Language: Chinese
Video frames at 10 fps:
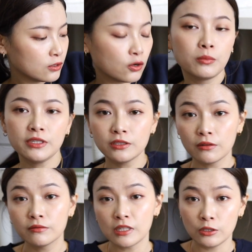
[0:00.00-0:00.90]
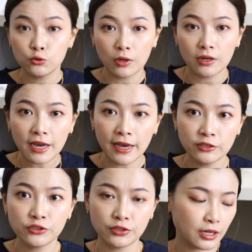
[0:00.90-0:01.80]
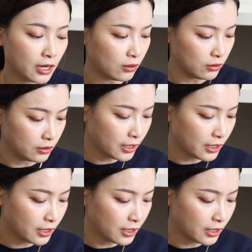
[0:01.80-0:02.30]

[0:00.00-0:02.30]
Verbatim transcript: 我们先从底妆开始好了。